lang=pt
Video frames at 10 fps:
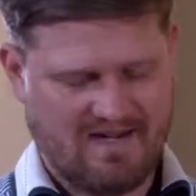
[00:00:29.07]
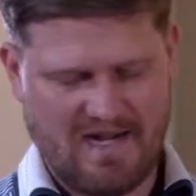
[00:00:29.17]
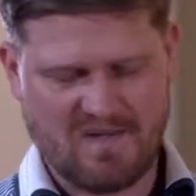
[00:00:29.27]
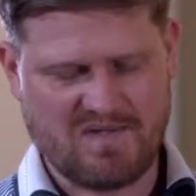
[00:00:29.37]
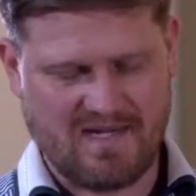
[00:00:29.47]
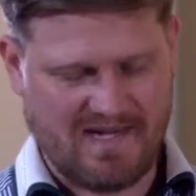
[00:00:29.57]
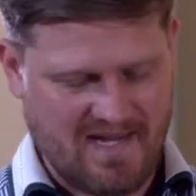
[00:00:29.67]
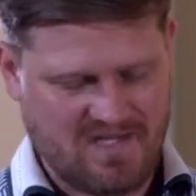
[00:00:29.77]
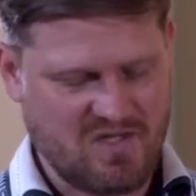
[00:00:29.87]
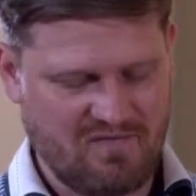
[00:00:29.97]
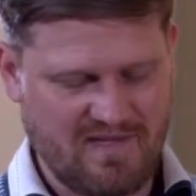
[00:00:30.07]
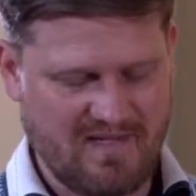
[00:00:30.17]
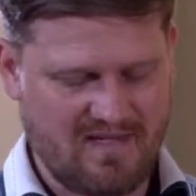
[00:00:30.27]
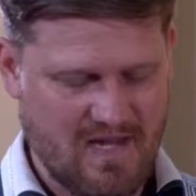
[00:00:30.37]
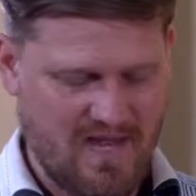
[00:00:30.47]
Quero destacar este
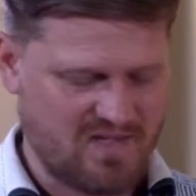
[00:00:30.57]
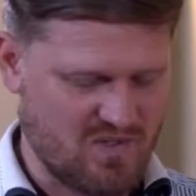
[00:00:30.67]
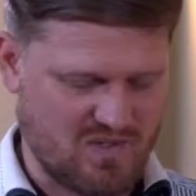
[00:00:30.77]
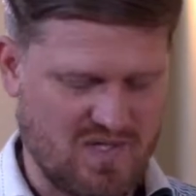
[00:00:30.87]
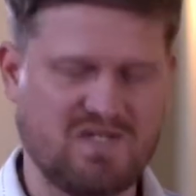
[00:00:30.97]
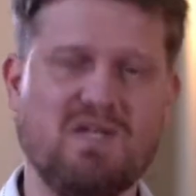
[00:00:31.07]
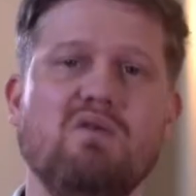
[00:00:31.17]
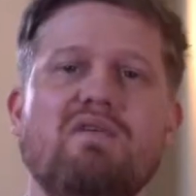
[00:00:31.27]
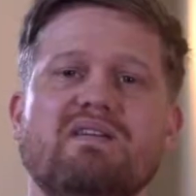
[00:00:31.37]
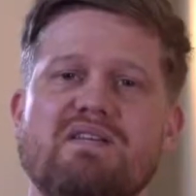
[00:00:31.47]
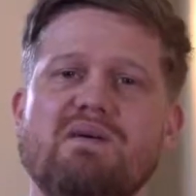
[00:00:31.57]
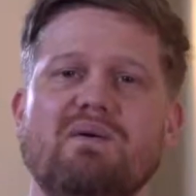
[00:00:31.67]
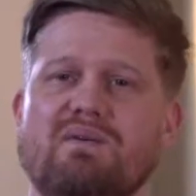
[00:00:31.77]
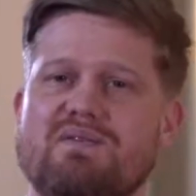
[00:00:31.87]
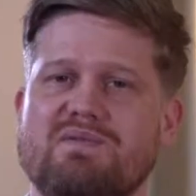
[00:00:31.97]
93, são só cinco
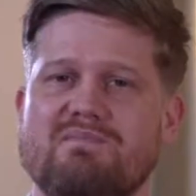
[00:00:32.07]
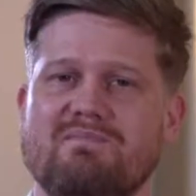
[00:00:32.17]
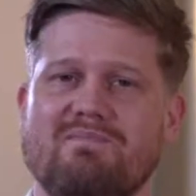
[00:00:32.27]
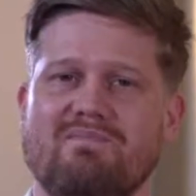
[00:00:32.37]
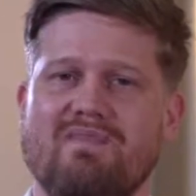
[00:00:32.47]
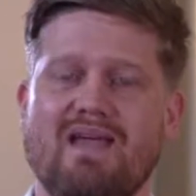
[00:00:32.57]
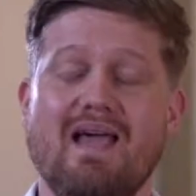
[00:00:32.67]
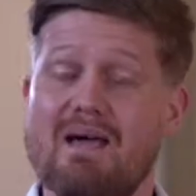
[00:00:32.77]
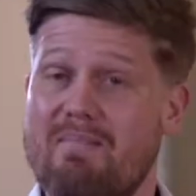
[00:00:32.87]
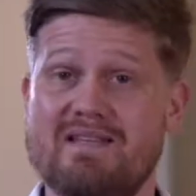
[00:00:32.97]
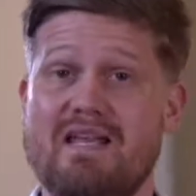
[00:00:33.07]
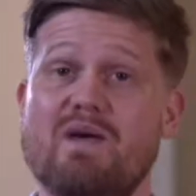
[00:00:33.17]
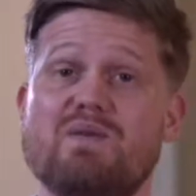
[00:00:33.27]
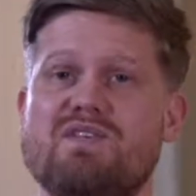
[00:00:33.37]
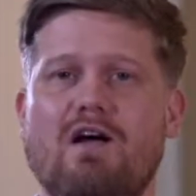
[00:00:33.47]
versículos, mas ele
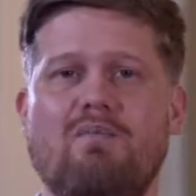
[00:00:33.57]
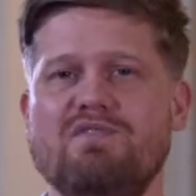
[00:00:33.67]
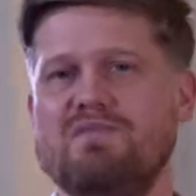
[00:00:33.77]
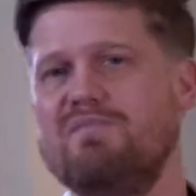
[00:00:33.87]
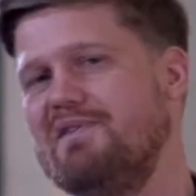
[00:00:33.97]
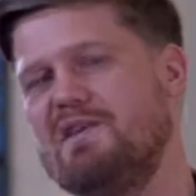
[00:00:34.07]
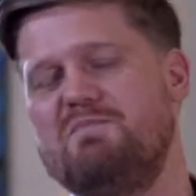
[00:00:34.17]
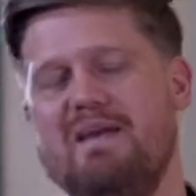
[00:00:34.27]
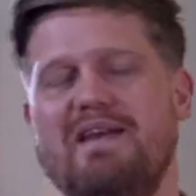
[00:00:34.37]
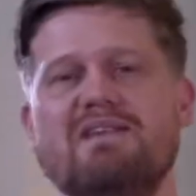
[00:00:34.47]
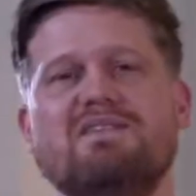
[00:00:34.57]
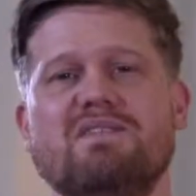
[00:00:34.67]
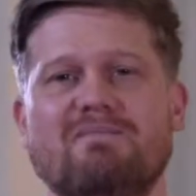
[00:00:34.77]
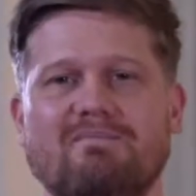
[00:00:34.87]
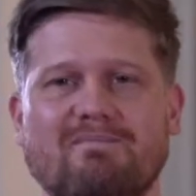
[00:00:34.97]
é um salmo de muita
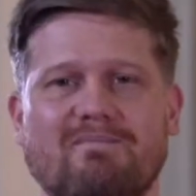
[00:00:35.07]
esperança.